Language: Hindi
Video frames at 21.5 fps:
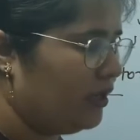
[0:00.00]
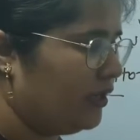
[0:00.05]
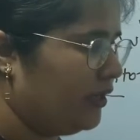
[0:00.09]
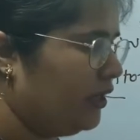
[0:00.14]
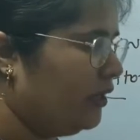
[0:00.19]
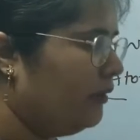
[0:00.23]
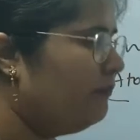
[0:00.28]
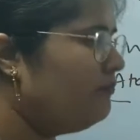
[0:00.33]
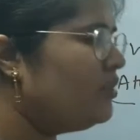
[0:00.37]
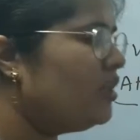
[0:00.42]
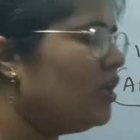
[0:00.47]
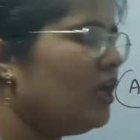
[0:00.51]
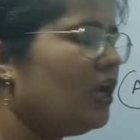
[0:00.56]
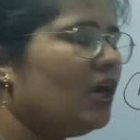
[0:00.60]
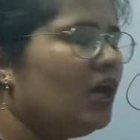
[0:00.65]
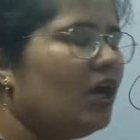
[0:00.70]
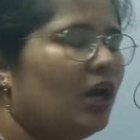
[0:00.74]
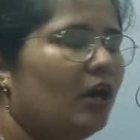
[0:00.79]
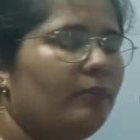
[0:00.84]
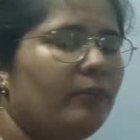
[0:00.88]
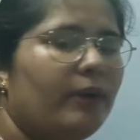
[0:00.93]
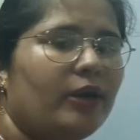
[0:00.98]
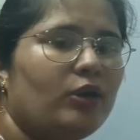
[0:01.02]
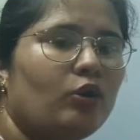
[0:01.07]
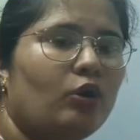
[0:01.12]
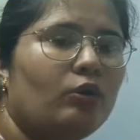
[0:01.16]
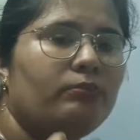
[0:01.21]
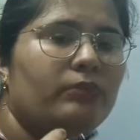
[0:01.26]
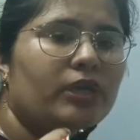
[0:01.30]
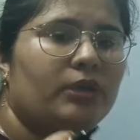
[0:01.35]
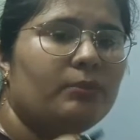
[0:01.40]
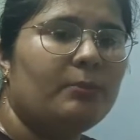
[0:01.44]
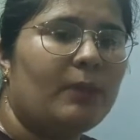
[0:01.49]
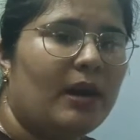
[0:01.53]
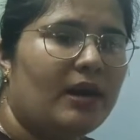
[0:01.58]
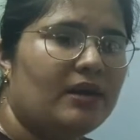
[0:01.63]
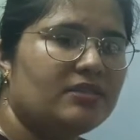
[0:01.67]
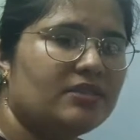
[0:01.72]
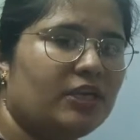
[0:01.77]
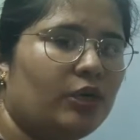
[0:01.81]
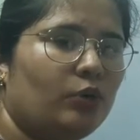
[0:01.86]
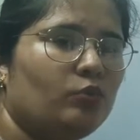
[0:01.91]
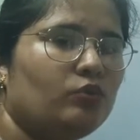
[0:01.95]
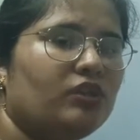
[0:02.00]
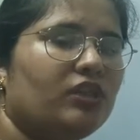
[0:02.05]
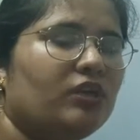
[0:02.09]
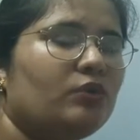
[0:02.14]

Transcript: गया अब एटॉमिक मास क्या होता